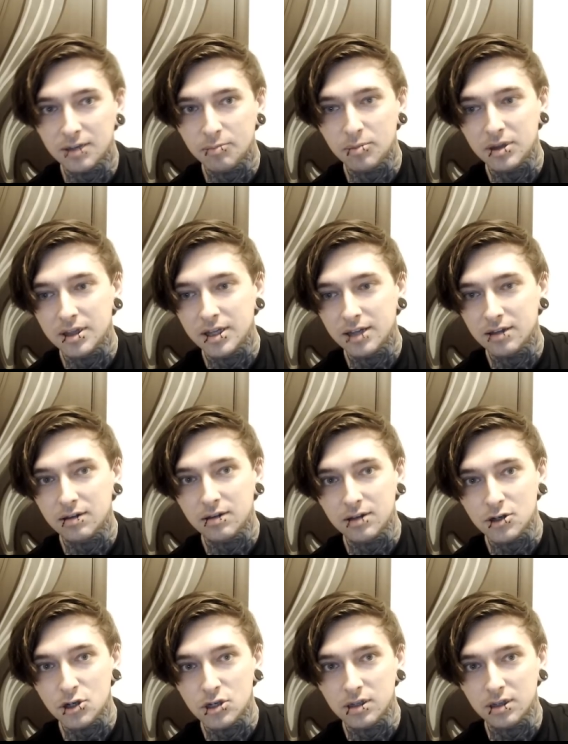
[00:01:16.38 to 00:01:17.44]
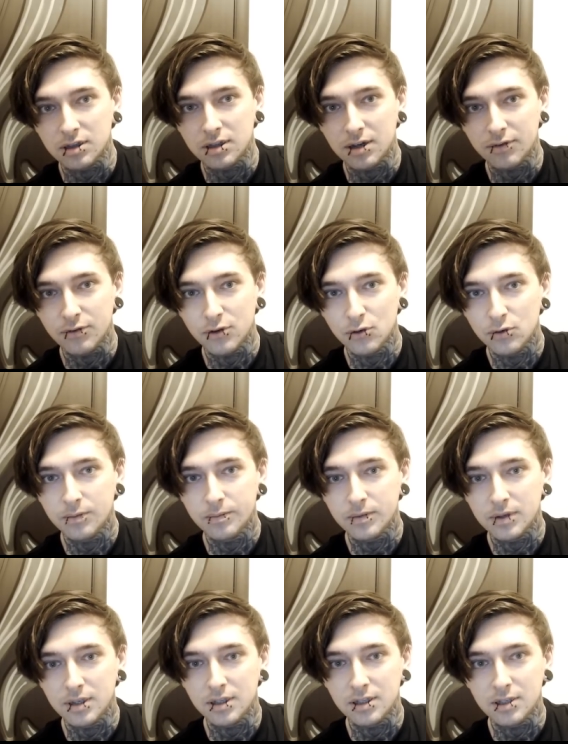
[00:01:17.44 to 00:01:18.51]
15 тысяч за интервью,
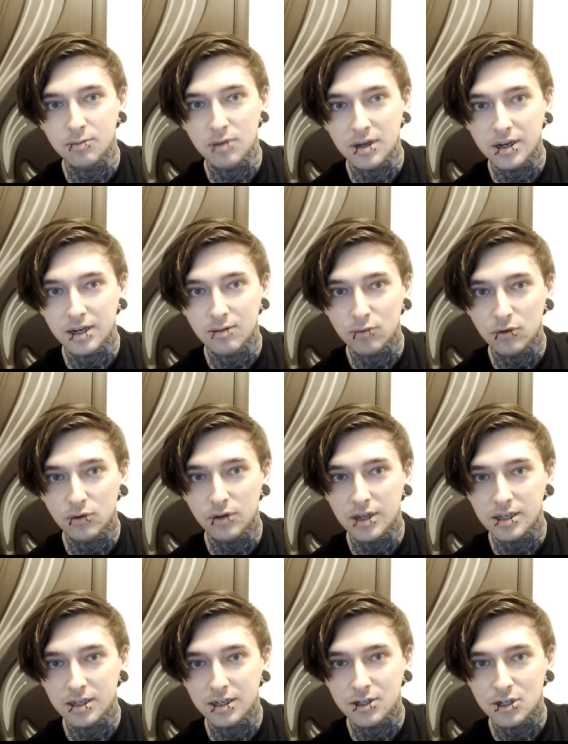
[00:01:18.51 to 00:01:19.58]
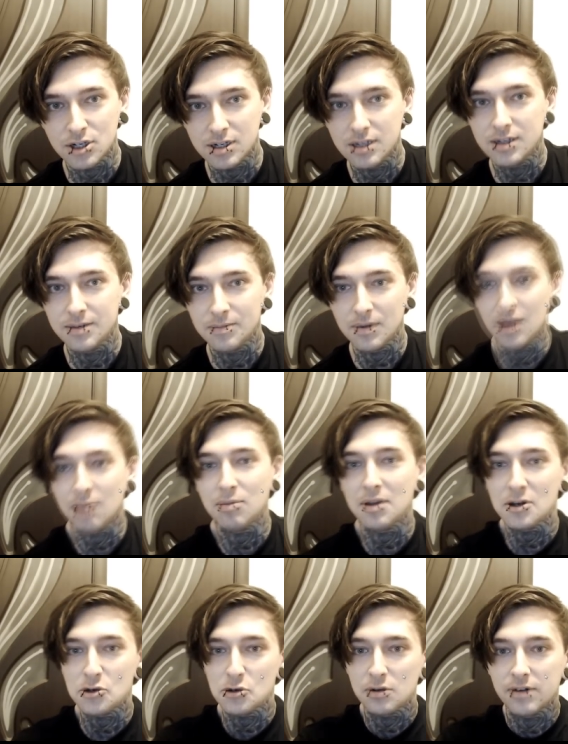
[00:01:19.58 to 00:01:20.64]
и теперь я на них жить,
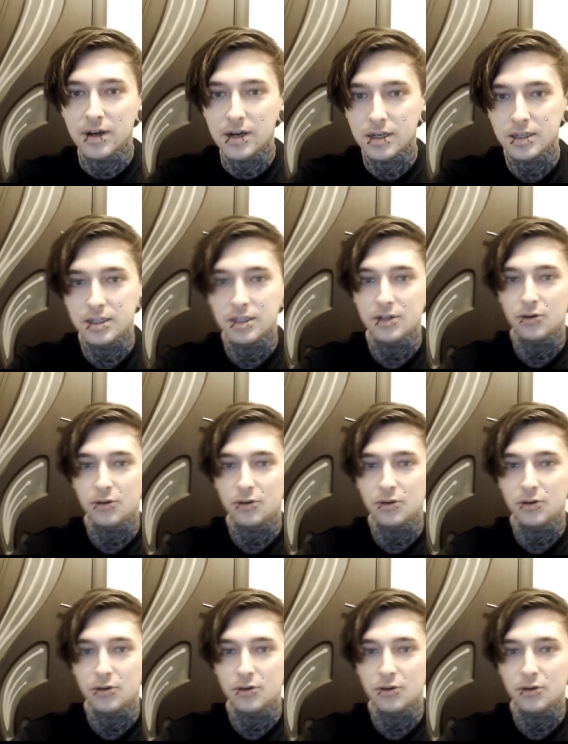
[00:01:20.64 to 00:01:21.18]
оплачу квартиру.